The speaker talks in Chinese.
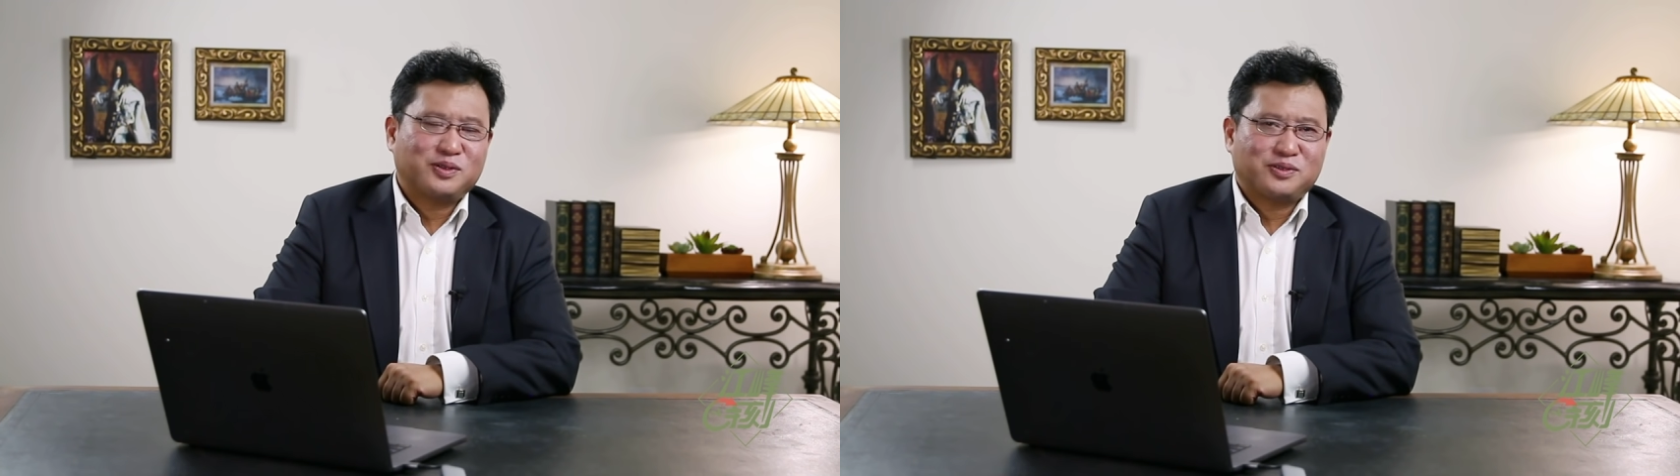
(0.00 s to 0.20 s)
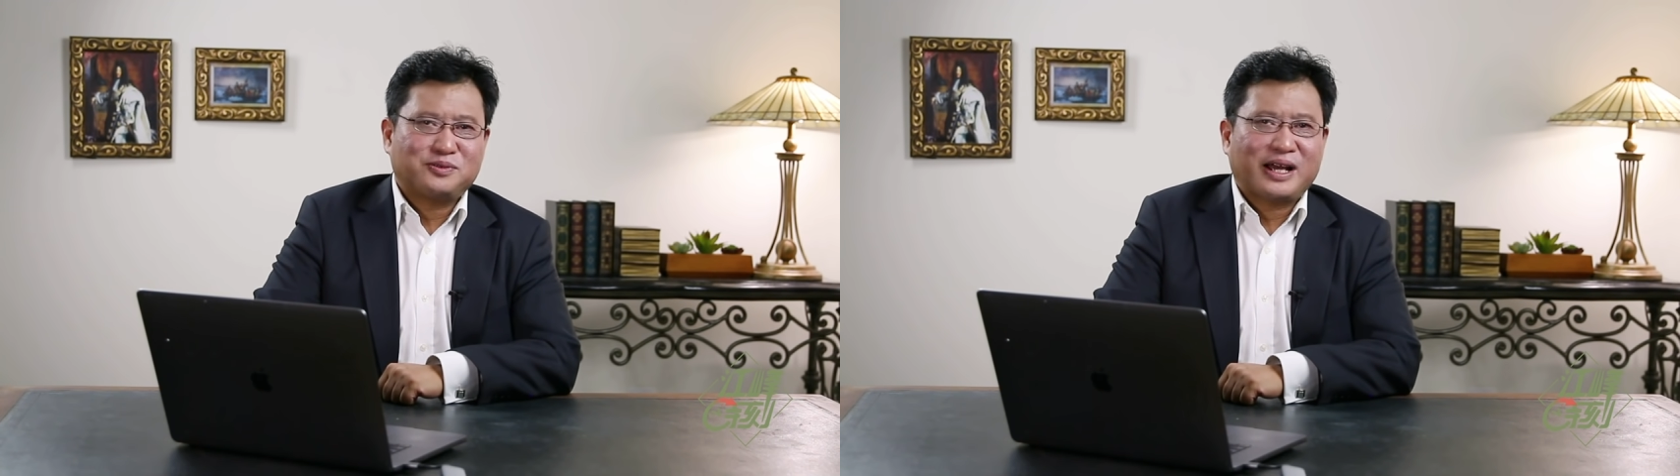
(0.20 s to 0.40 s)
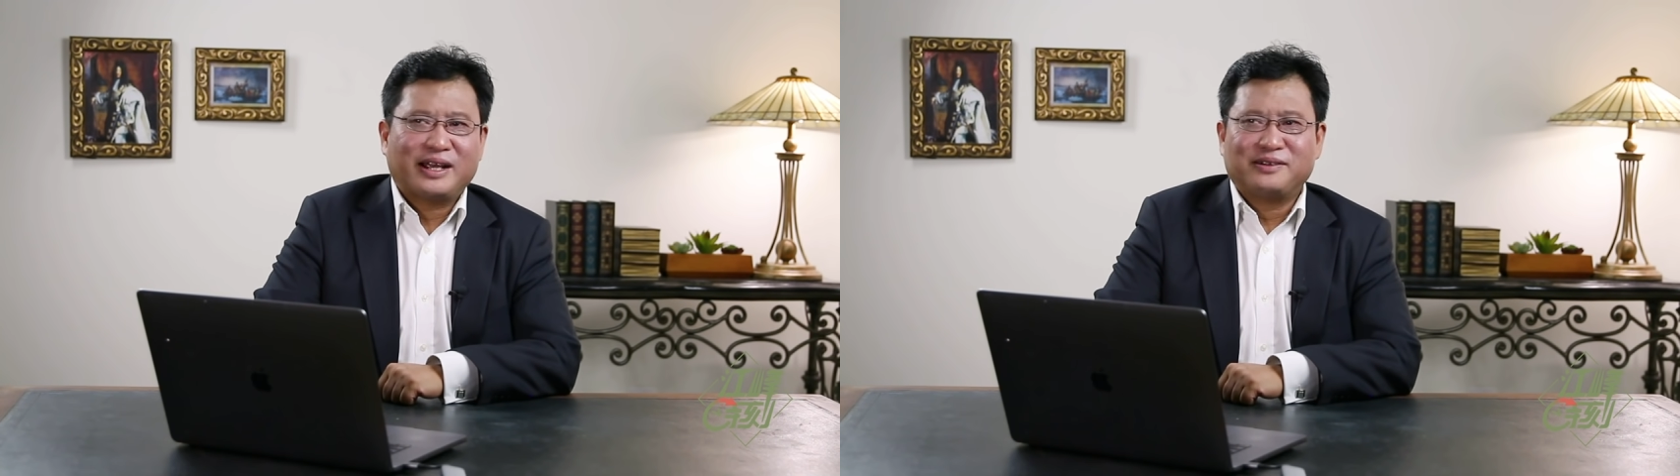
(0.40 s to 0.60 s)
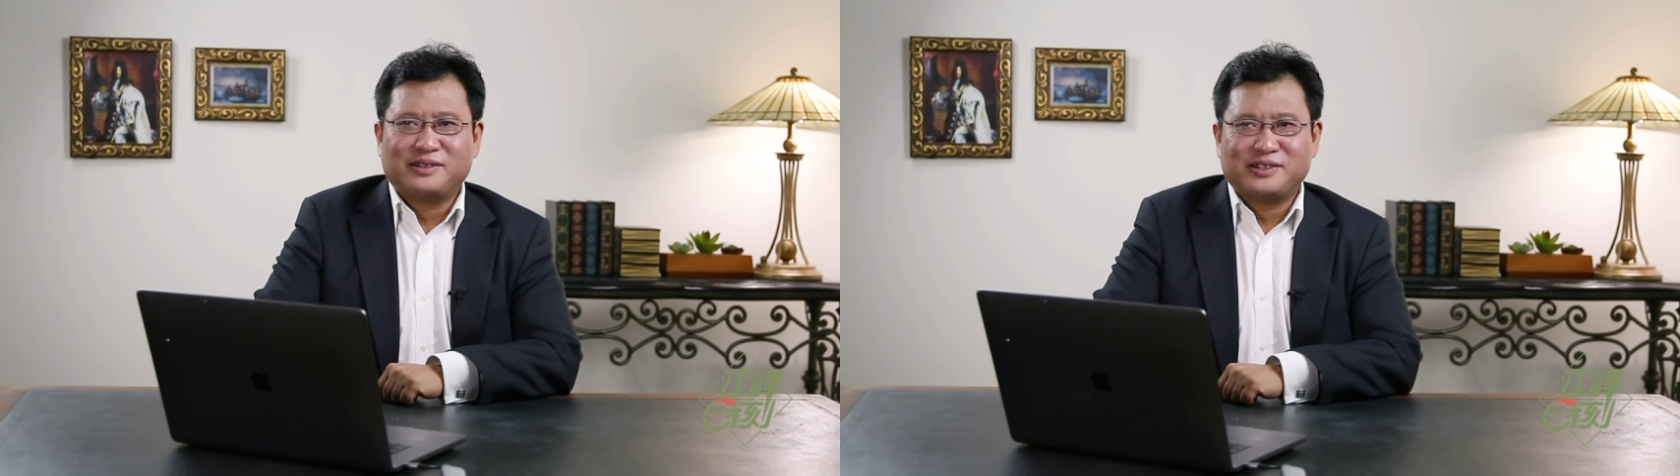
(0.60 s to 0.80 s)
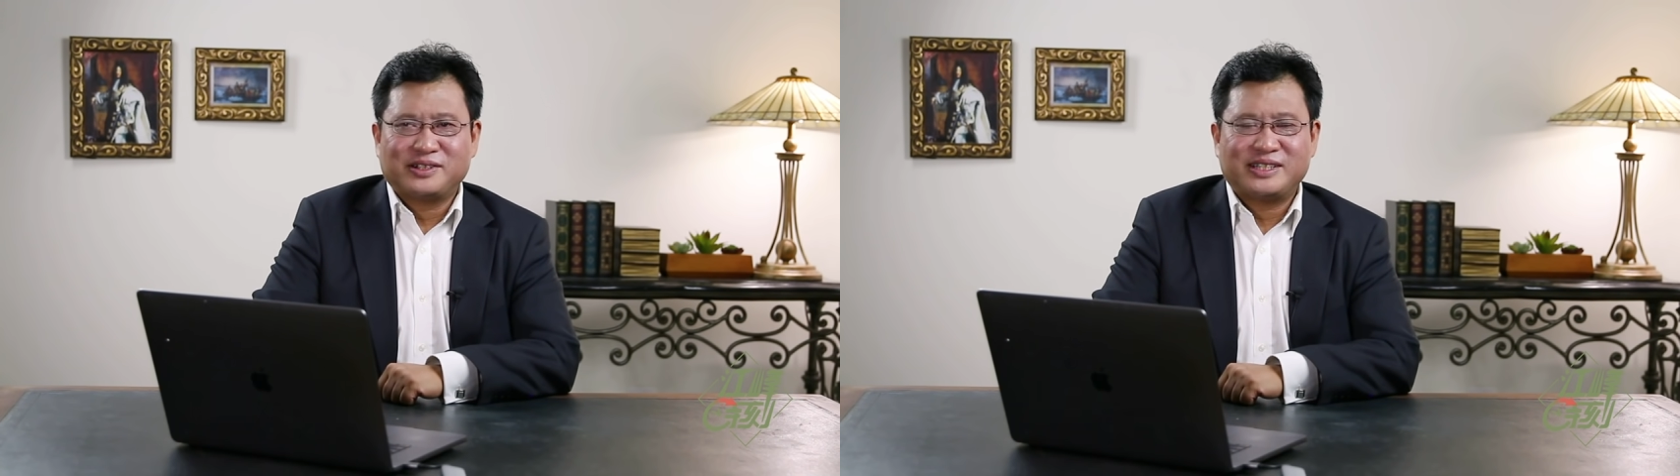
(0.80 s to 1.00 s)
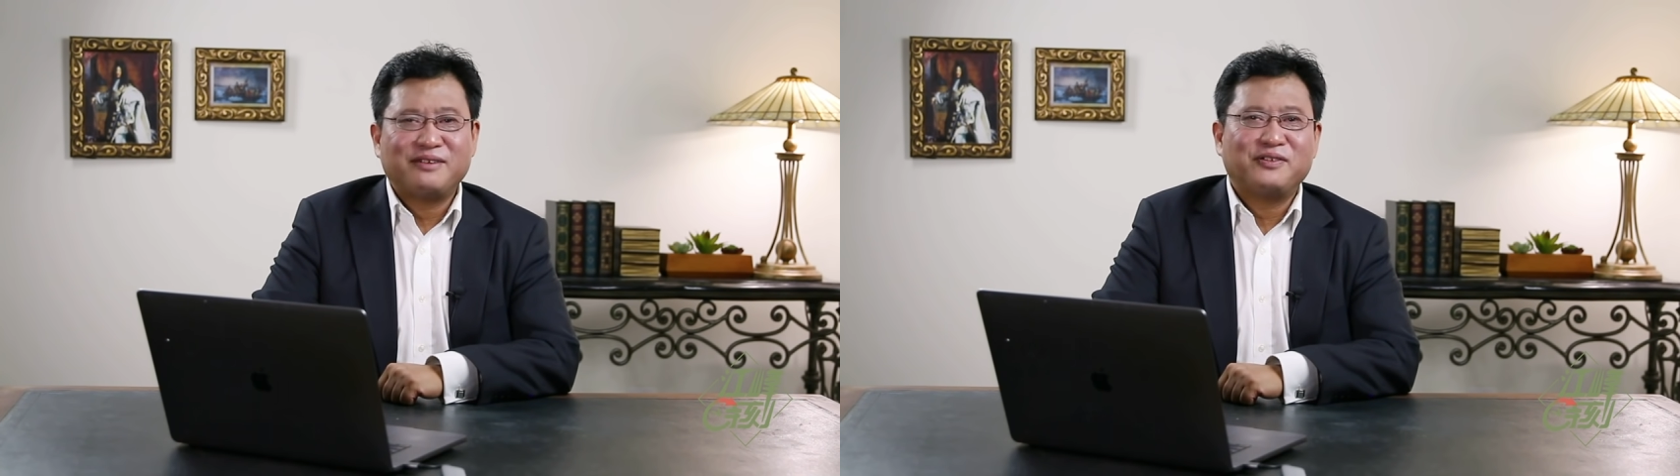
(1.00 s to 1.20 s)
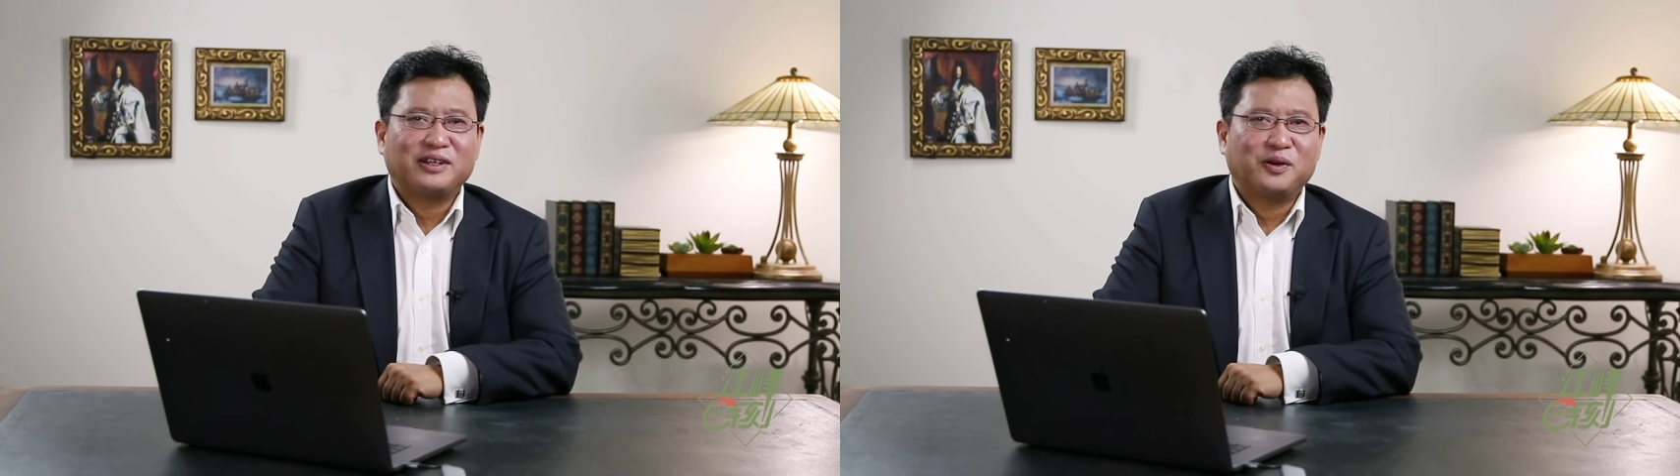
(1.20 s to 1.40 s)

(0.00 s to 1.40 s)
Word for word: 做出来以后呢，就先放